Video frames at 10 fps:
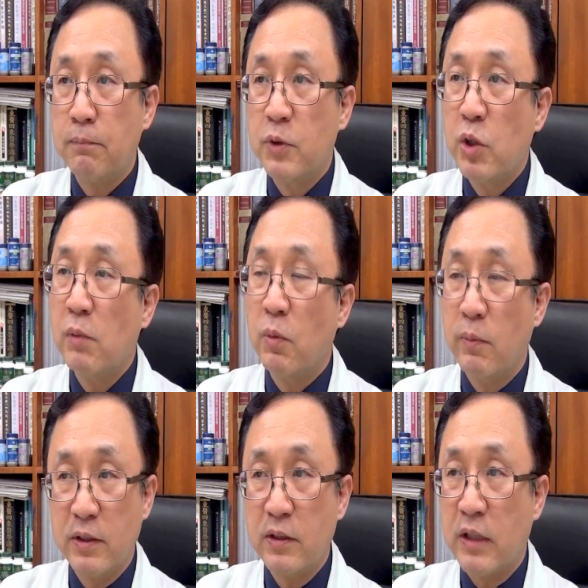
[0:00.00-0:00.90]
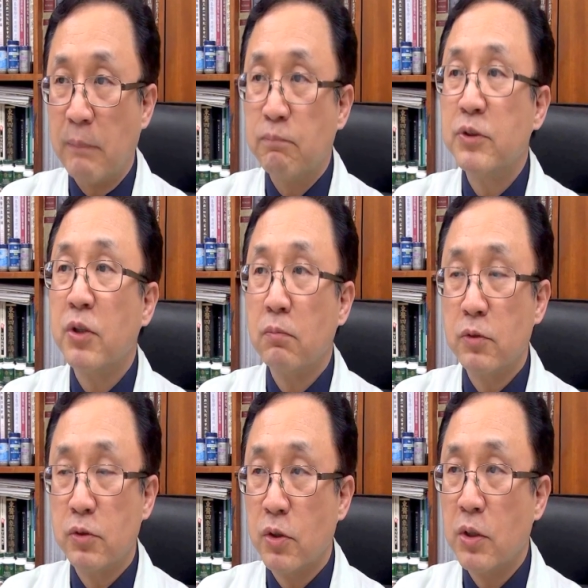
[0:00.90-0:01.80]
우리 몸에서 나쁜
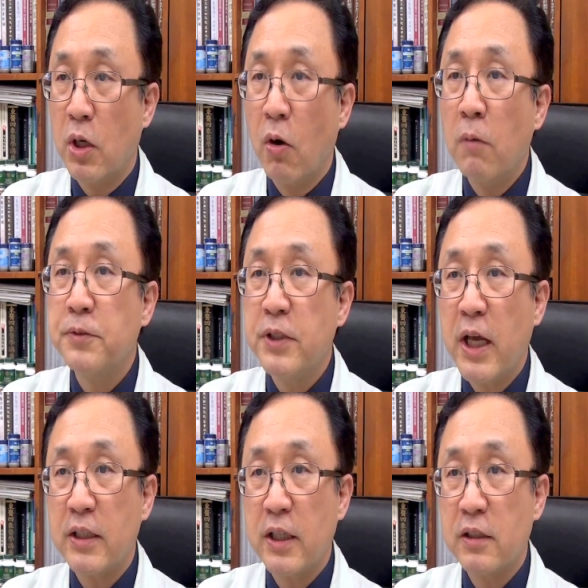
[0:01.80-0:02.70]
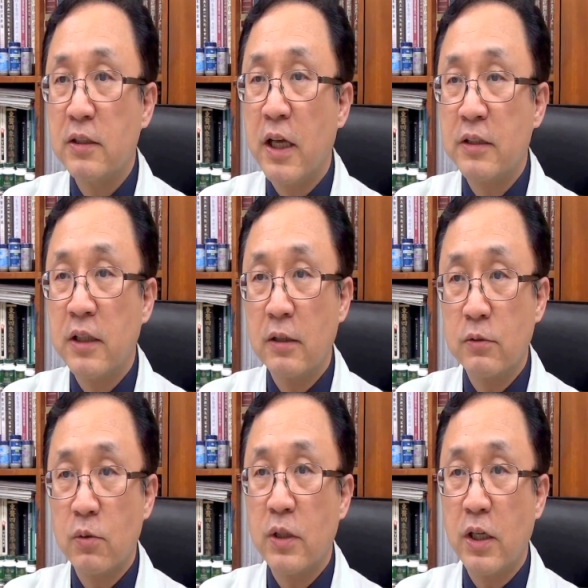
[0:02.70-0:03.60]
성분으로 이제 없애야 되는
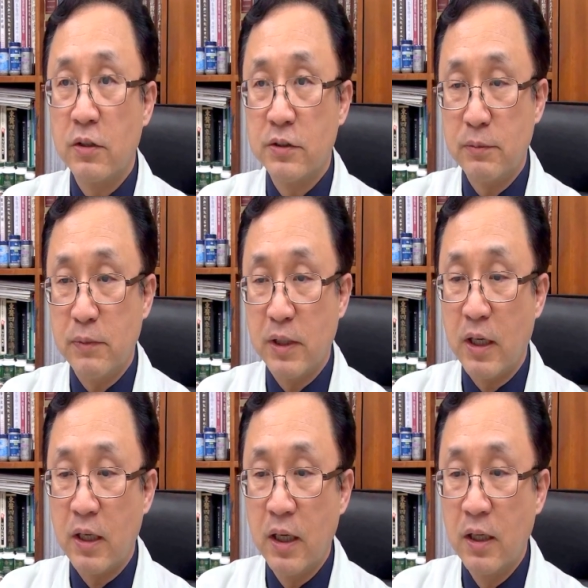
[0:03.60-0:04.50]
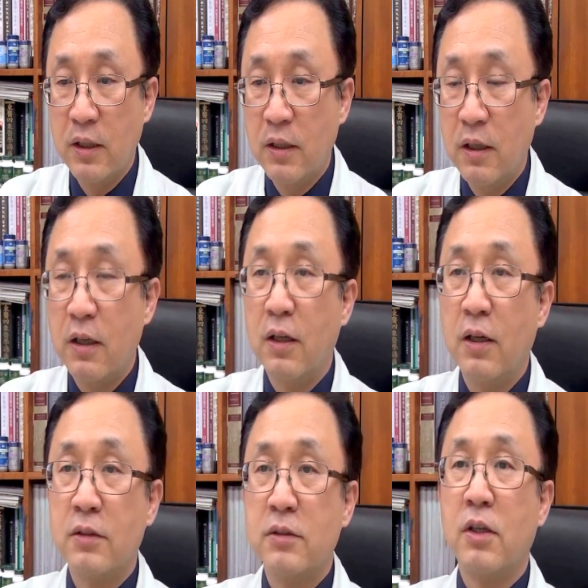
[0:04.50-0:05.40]
대상으로 되어 있습니다.
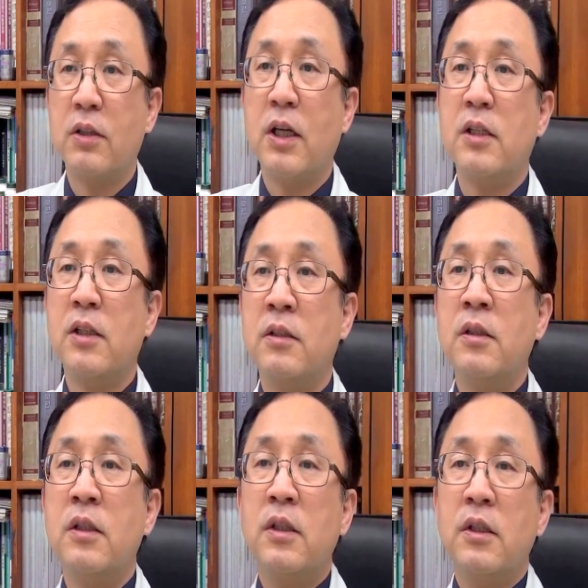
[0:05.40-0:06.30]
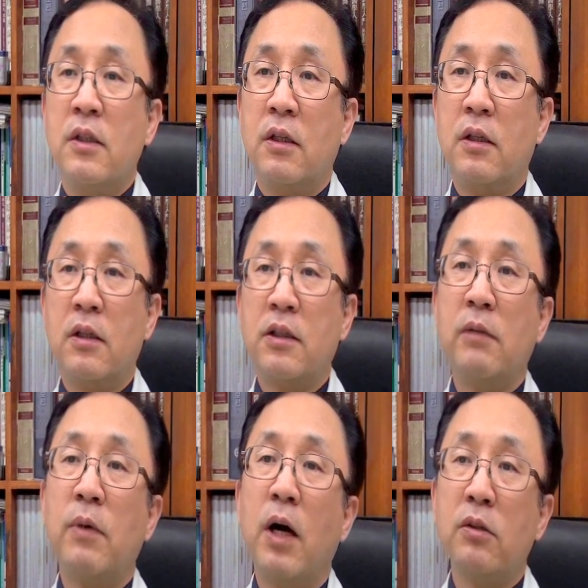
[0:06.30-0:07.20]
그러나 이제
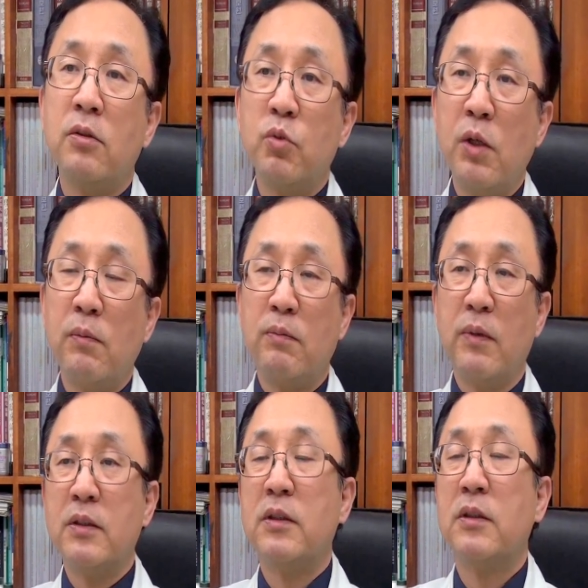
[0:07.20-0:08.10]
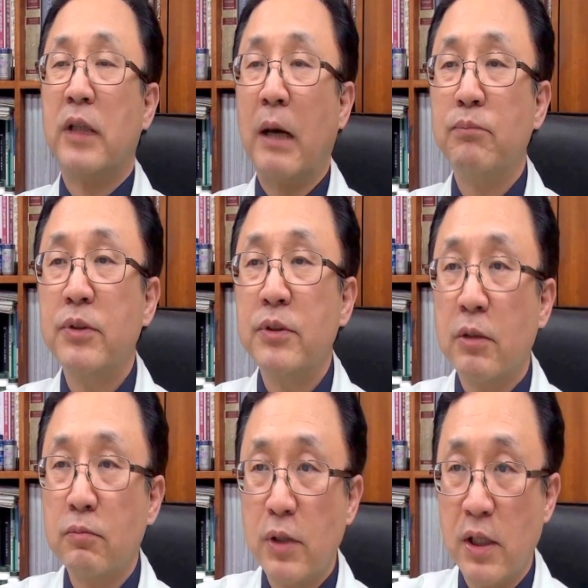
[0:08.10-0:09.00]
지방은 우리 몸의 그 나쁜
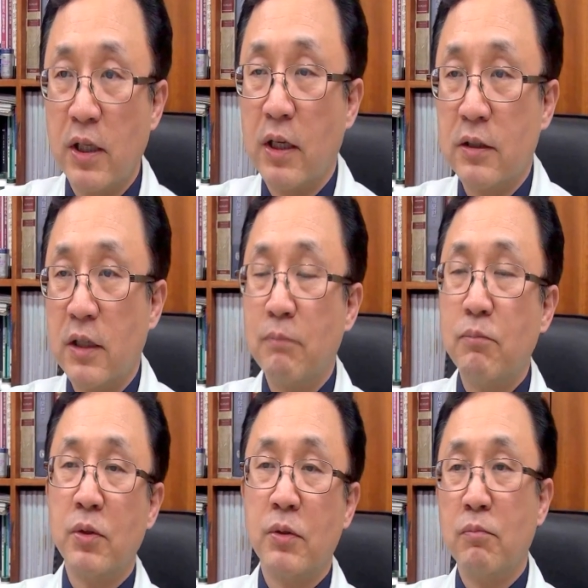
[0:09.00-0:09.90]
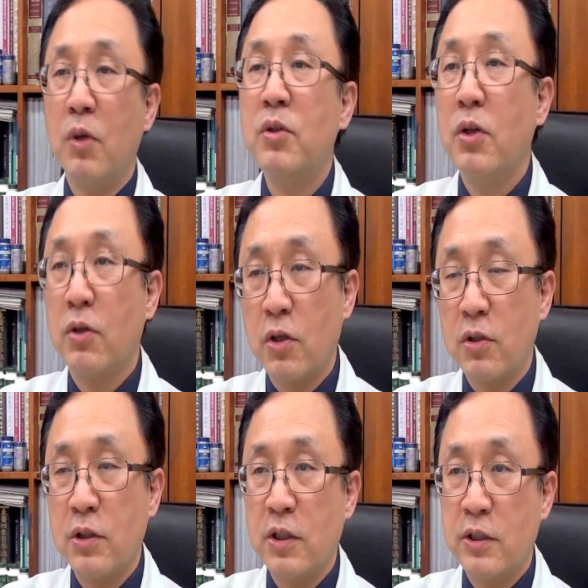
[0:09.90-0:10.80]
성분인가는 한번 먼저
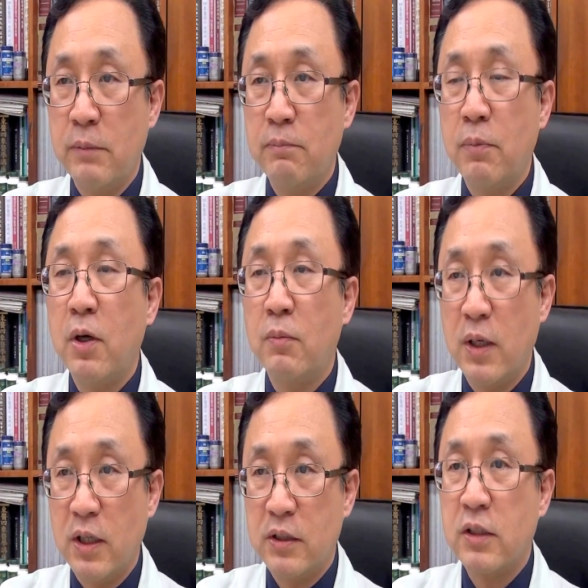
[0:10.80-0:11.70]
짚어봐야